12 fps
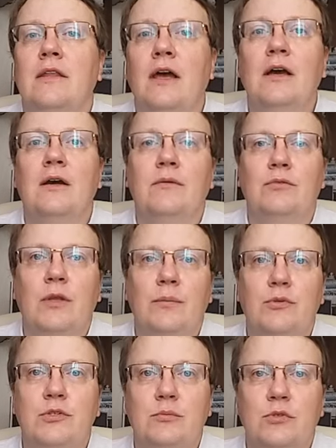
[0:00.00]
да, вот,
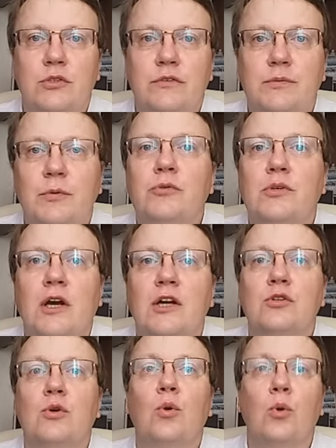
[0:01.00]
допустим, можно вспомнить
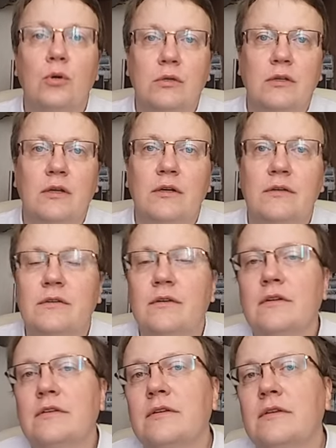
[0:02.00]
хардкор,
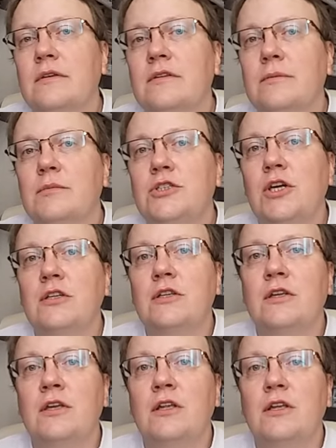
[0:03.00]
да,
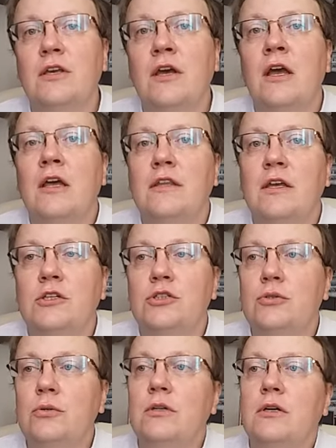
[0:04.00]
замечательный Ильи
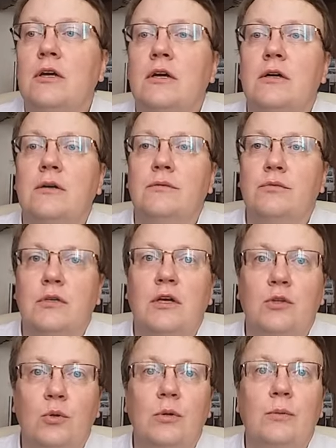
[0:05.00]
Найшулера, вот,
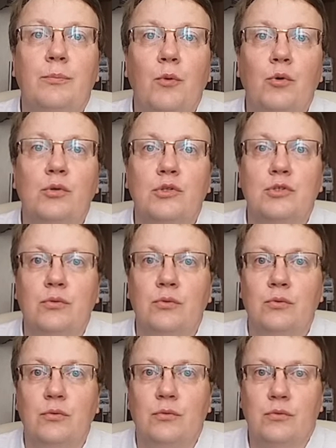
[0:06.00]
который
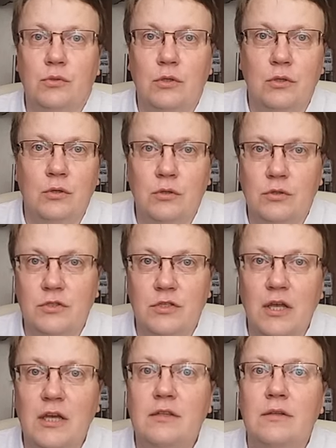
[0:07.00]
полностью вот, э,
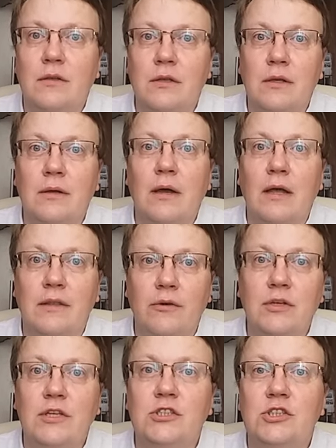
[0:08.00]
снят э,
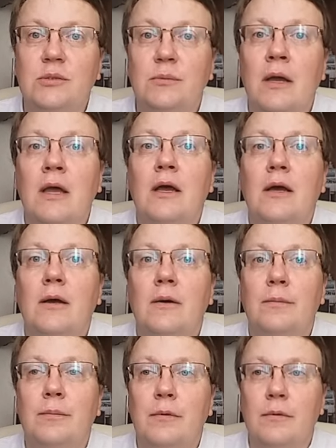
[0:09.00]
аналогичным
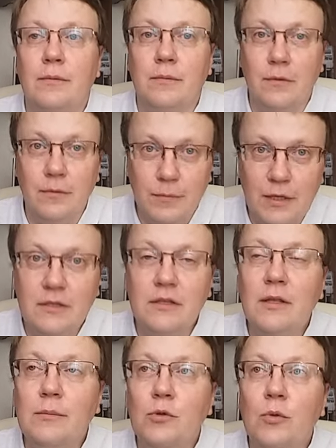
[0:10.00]
э,
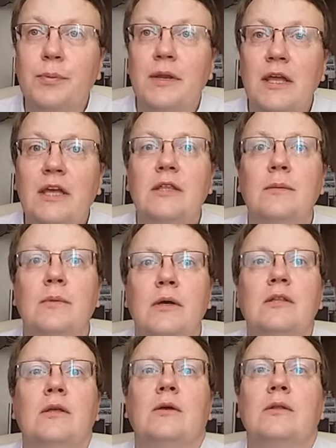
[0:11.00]
методом, но при этом
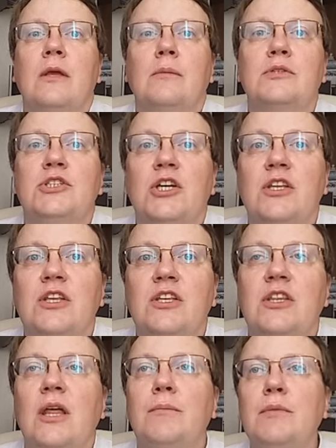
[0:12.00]
это необычайно
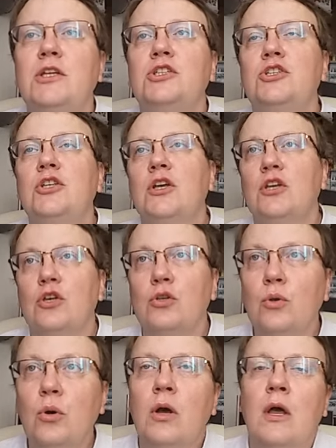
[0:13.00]
динамичное
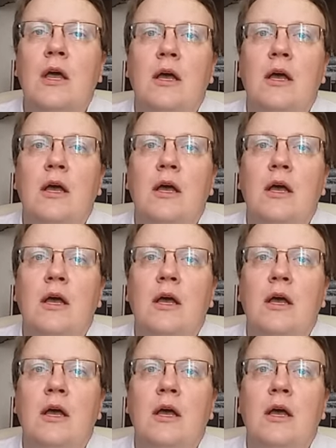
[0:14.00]
кино